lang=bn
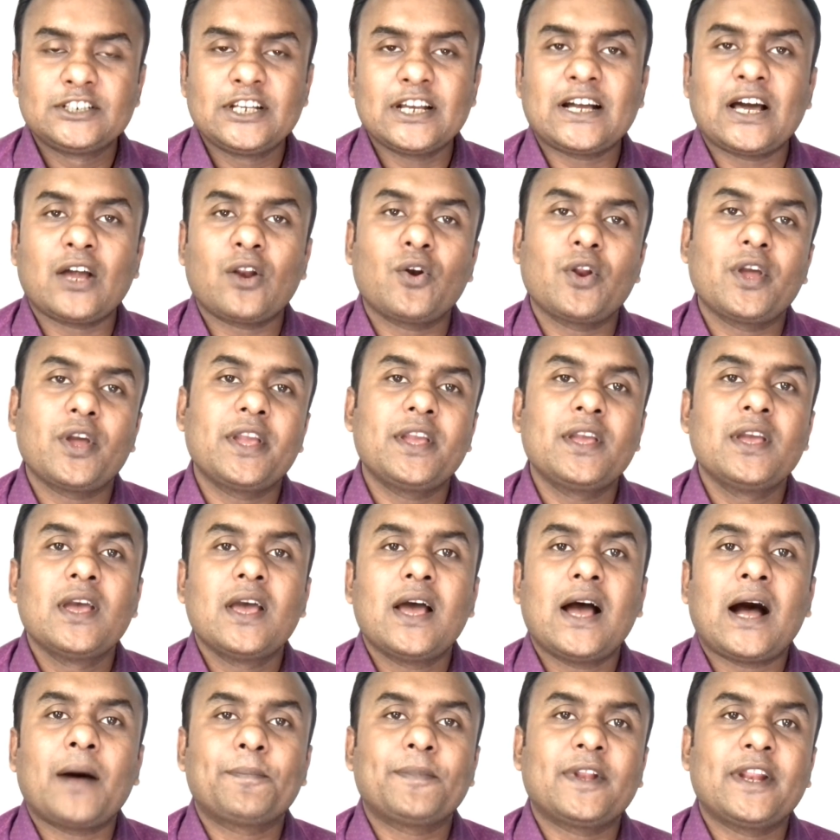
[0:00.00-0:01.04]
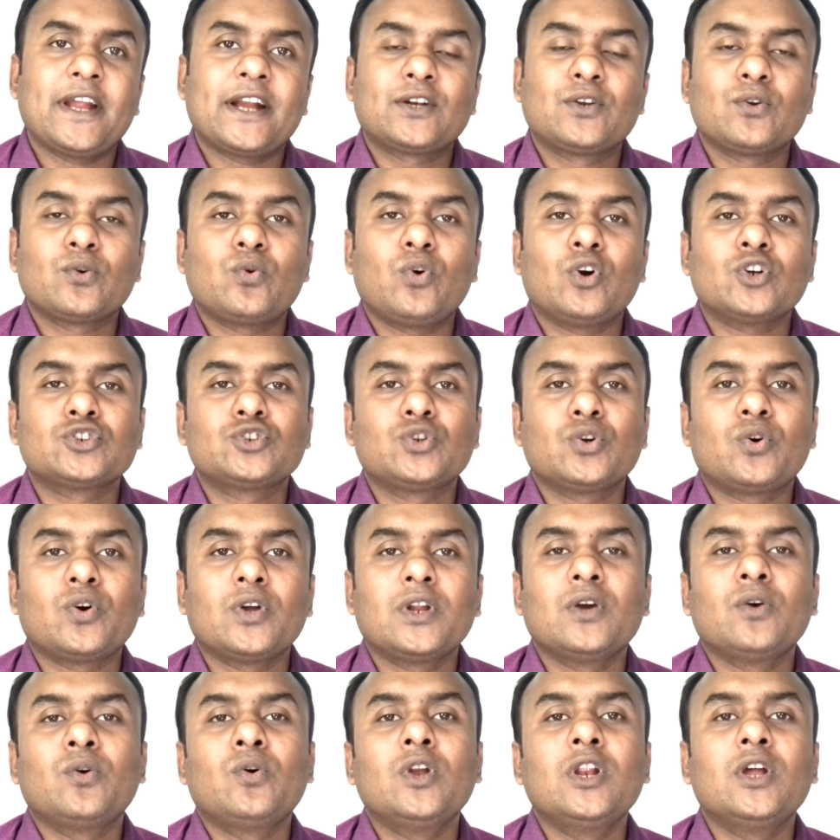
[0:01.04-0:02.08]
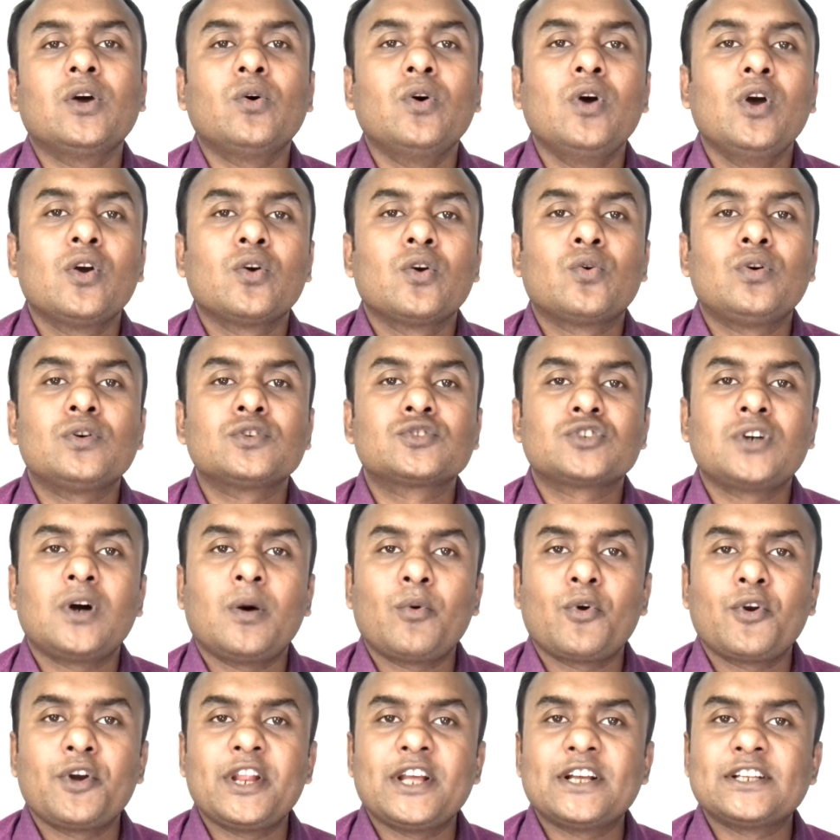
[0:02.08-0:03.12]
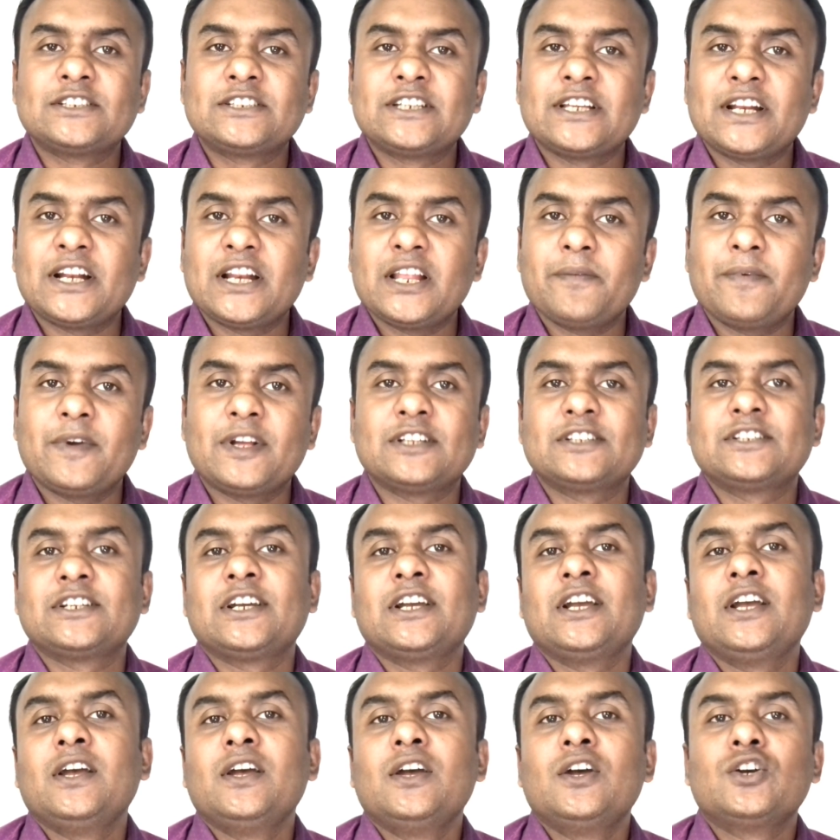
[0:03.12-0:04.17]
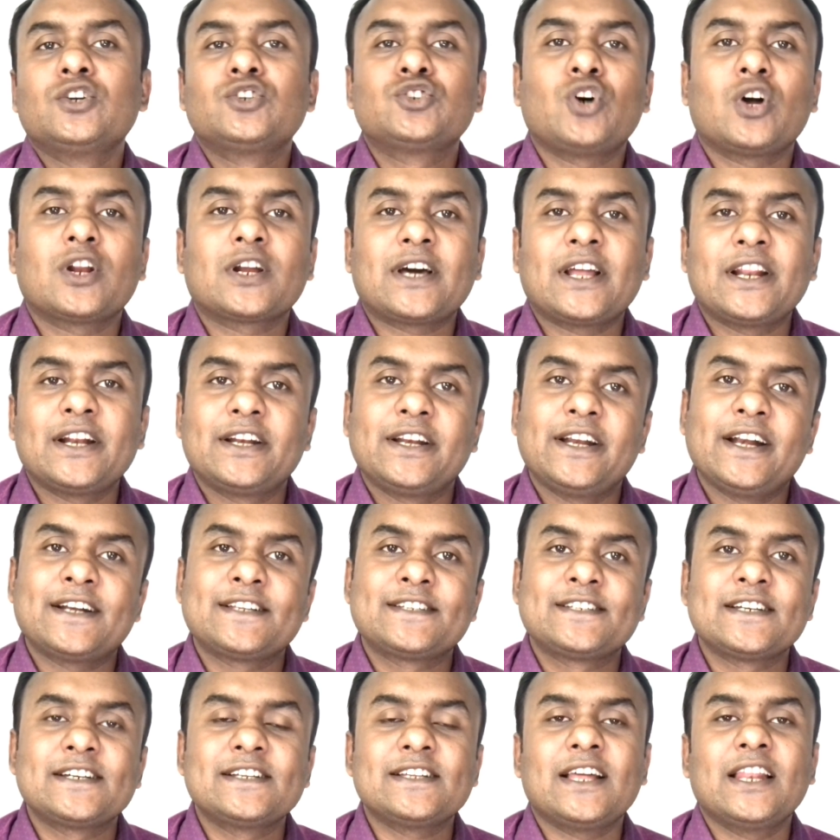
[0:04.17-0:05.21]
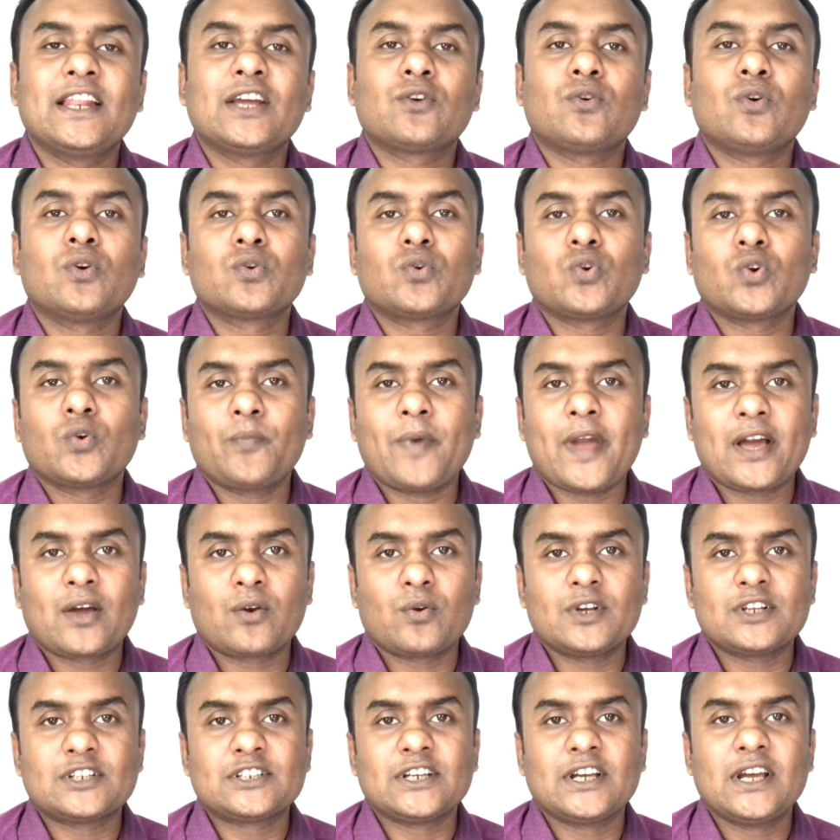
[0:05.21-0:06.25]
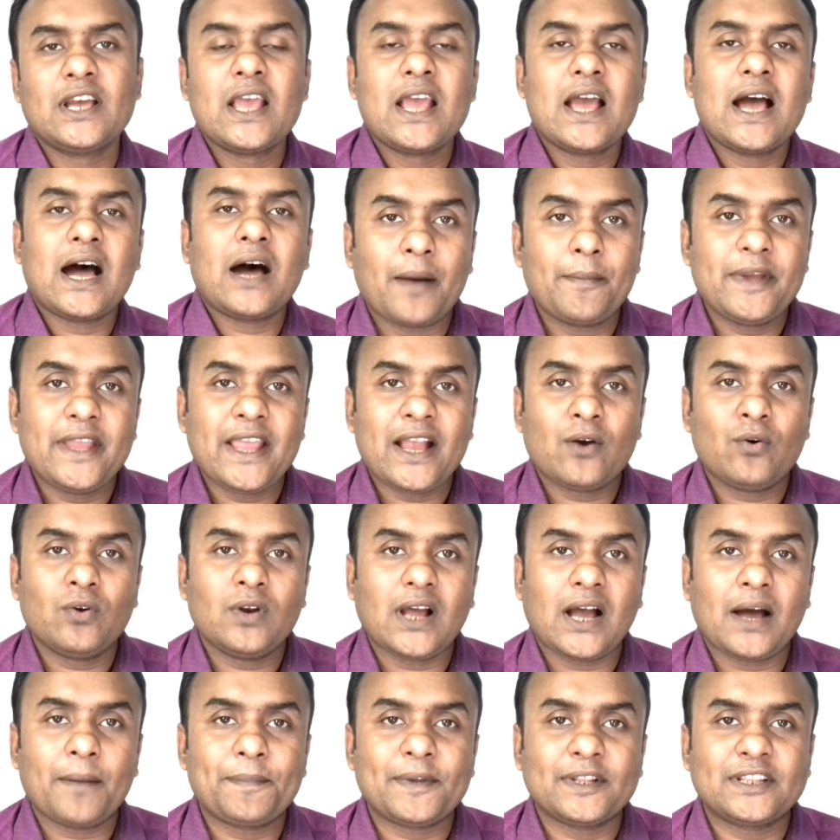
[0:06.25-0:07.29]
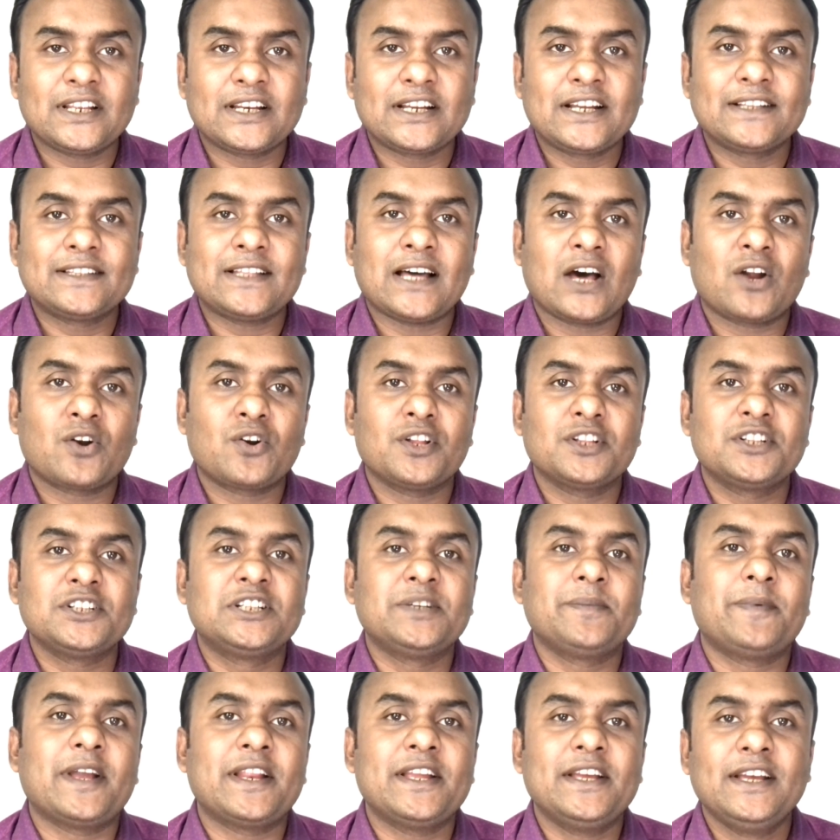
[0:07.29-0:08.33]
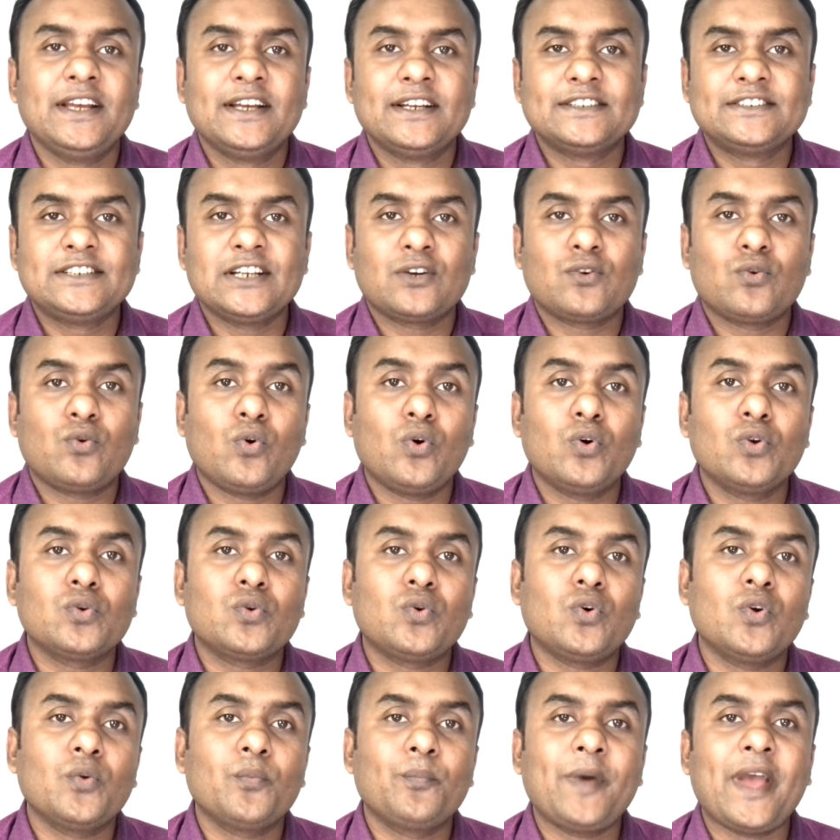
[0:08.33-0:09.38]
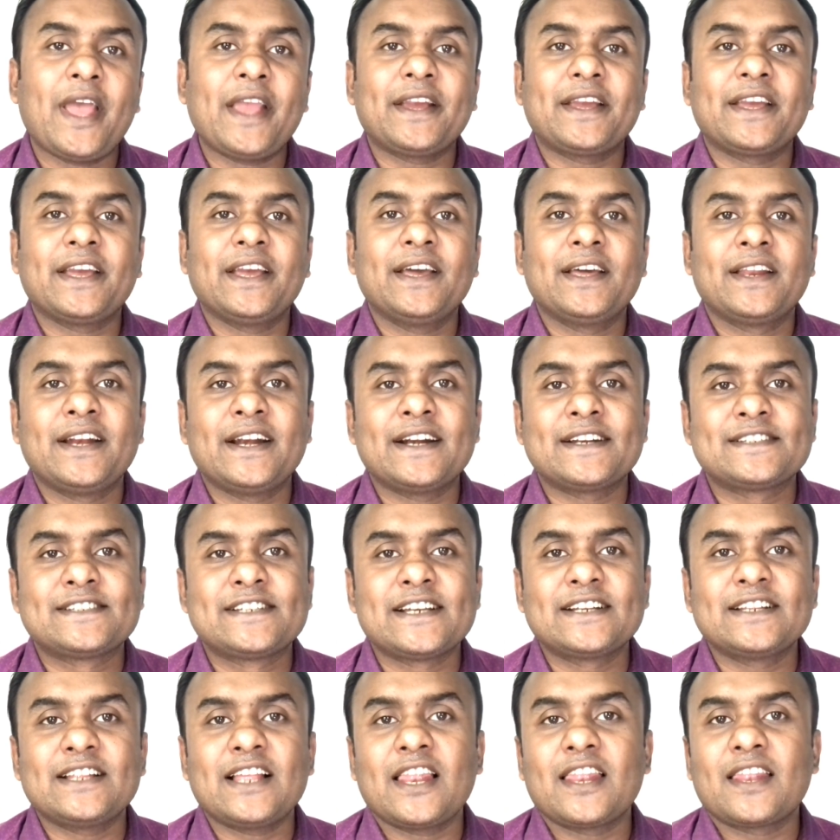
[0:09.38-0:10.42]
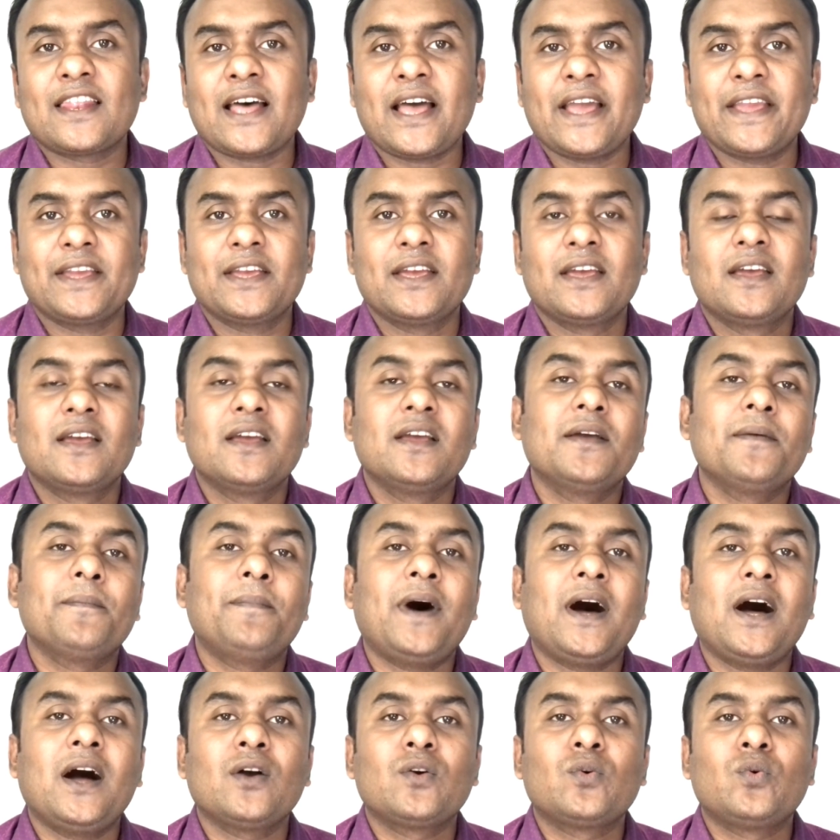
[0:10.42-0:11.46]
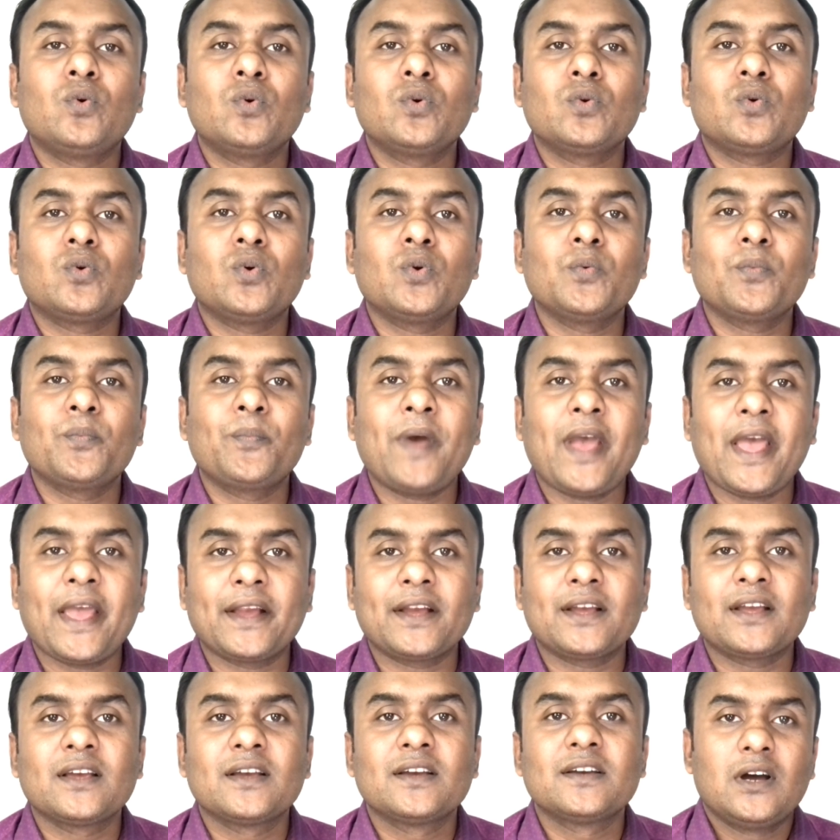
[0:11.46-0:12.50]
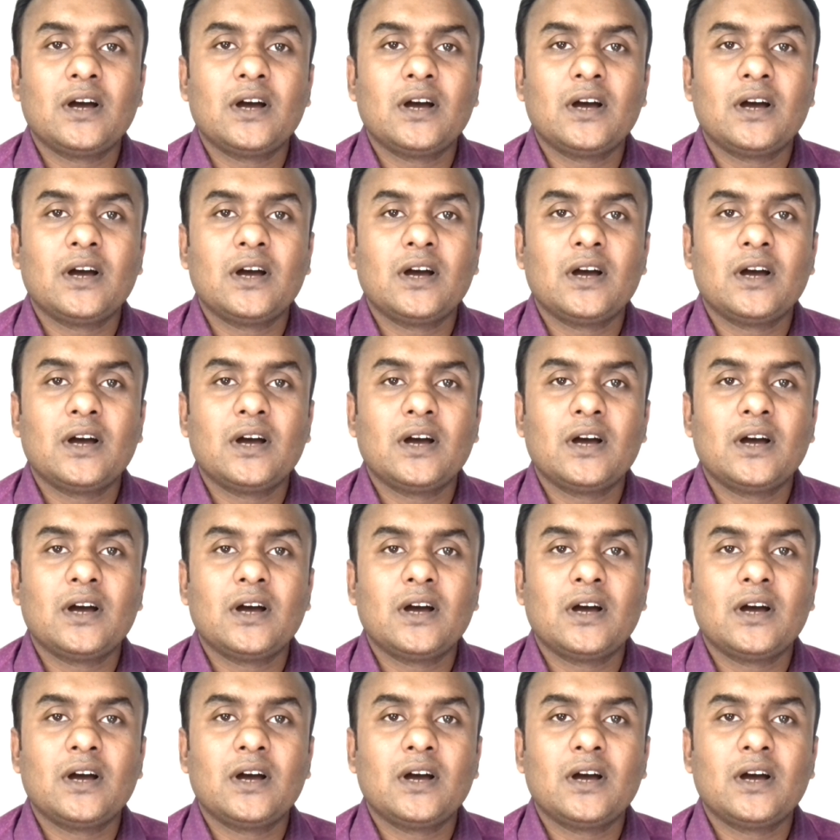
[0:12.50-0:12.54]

সে কারণেই আপনারা একটু কষ্ট করে হলেও খোঁজ খবর নিয়ে জেনে নেবেন যে সরকারি রেড সিগনালে কোন কোন ব্যাংক রয়েছে আমি এখন আপনাদেরকে ধারণা দিতে পারি যে কোন কোন ব্যাংকে রেড সিগনাল নাই বা কোন কোন ব্যাংক